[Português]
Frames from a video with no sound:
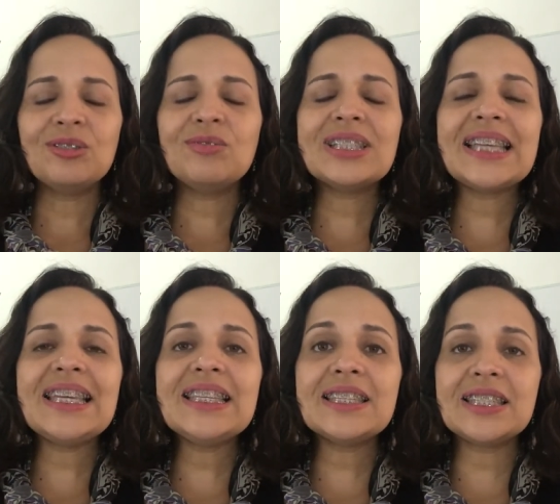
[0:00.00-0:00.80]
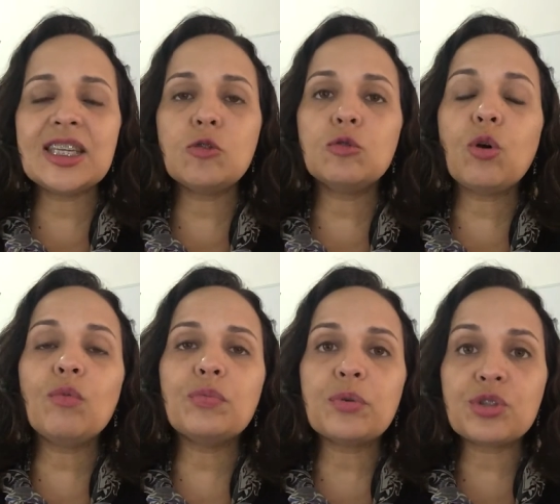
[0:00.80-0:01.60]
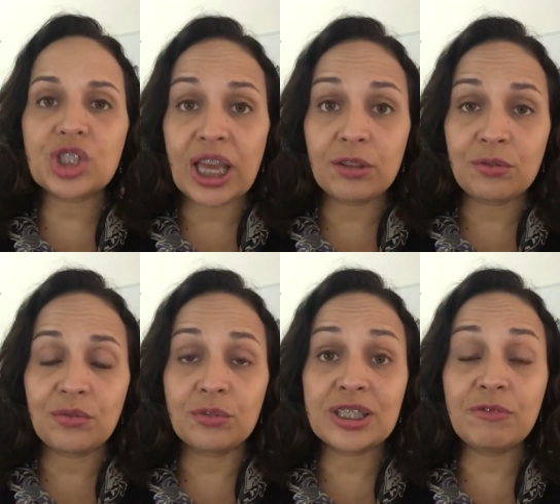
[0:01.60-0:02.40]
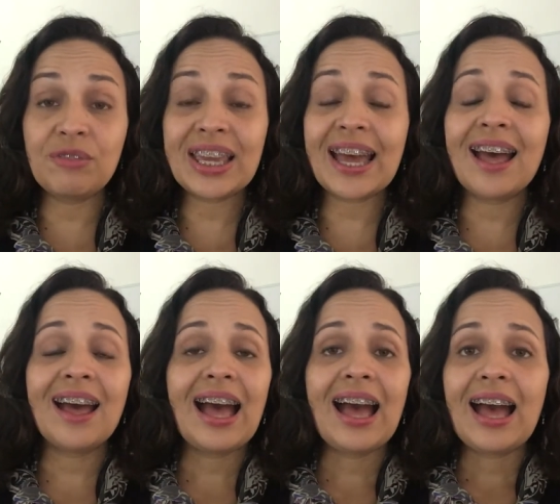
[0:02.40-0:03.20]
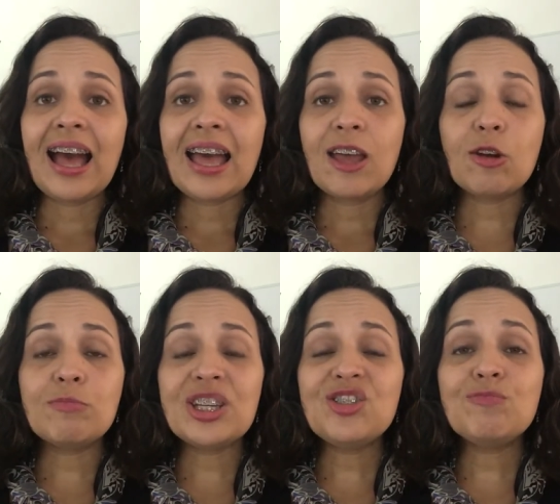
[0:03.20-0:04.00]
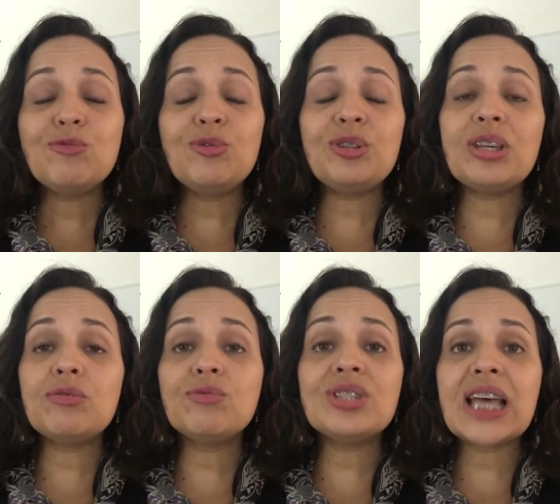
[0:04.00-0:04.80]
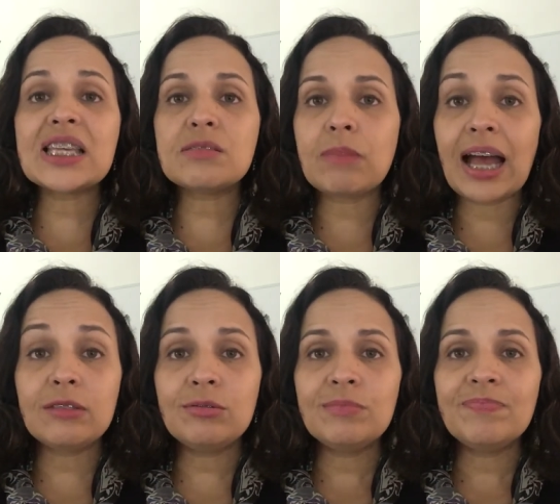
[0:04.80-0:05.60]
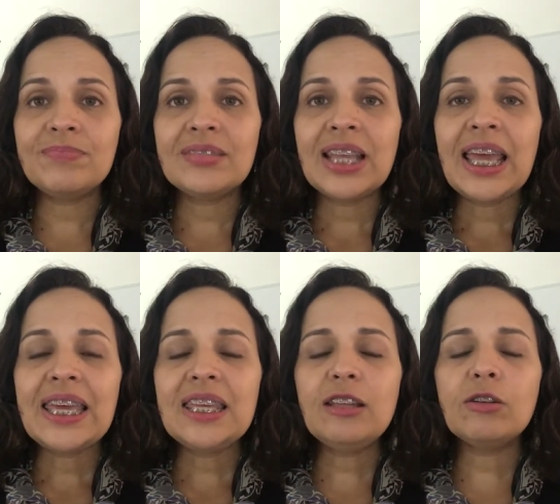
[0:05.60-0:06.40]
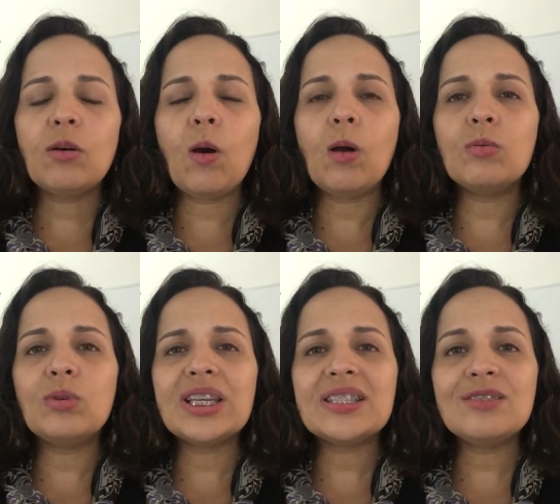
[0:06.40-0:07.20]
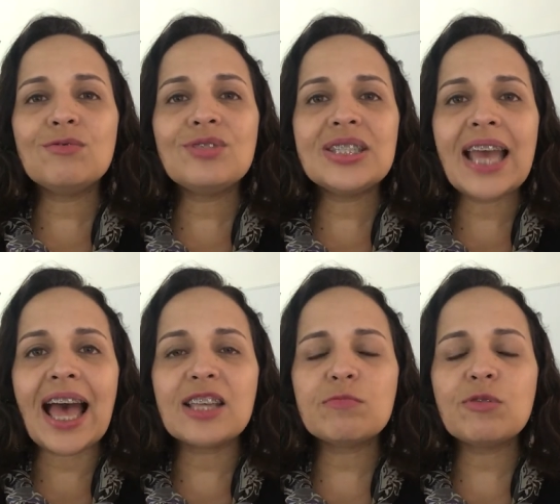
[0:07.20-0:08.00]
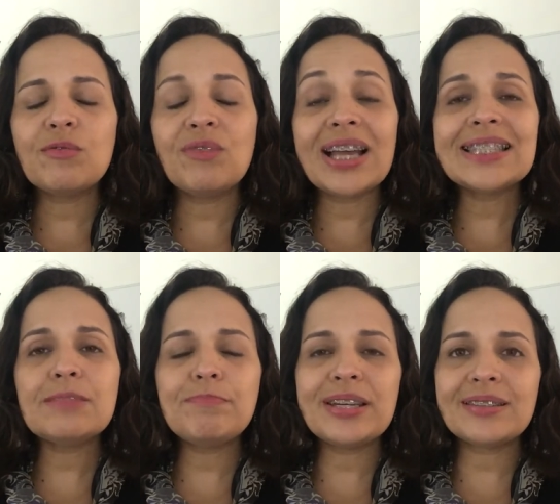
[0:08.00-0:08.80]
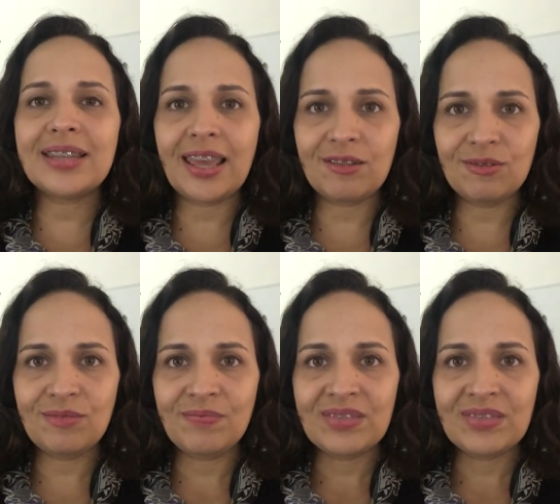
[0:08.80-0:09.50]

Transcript: Quando você inicia um novo projeto, você fica realmente muito entusiasmado e logo esse entusiasmo vai se perdendo